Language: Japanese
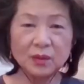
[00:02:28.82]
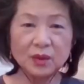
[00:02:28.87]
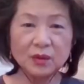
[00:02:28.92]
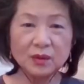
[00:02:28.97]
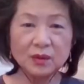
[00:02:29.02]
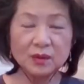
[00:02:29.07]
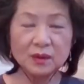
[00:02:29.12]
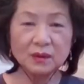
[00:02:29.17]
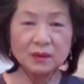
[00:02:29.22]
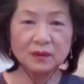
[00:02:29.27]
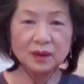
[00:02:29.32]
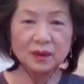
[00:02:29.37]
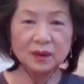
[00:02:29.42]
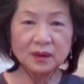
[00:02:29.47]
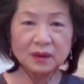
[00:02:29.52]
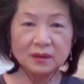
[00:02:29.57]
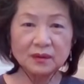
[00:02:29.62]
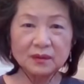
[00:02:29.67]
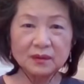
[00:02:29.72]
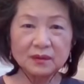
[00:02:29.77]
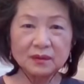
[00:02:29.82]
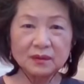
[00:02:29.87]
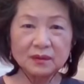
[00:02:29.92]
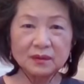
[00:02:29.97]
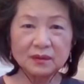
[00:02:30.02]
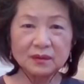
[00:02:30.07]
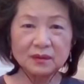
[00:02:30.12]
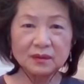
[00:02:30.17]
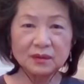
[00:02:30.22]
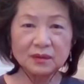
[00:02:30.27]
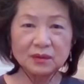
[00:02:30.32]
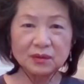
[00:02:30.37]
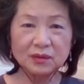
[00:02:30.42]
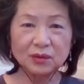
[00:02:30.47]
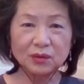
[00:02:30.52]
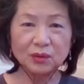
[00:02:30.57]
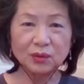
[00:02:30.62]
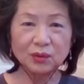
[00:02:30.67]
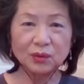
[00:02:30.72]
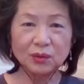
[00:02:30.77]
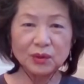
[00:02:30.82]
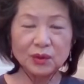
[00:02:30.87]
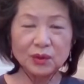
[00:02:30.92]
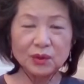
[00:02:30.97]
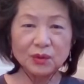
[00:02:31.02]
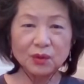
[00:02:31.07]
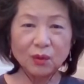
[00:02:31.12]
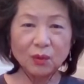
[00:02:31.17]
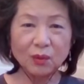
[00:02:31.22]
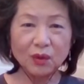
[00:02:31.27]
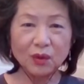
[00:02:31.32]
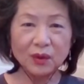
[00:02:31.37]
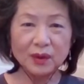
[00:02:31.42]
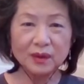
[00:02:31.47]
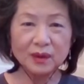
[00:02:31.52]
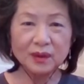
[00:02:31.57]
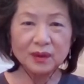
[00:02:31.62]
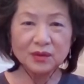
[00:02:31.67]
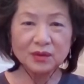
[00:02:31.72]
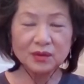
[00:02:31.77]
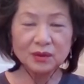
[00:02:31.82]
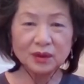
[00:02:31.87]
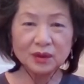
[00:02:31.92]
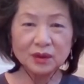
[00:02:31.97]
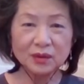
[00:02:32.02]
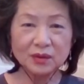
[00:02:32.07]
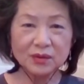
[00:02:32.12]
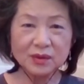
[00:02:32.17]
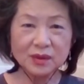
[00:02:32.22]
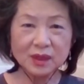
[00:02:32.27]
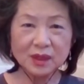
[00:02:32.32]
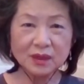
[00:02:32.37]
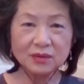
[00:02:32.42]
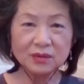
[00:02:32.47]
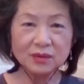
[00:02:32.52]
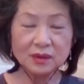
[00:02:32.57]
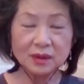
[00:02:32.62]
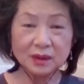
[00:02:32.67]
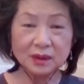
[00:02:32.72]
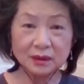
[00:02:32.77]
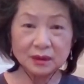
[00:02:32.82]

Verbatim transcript: 美子さんは、どういう思いでそれをスタートさ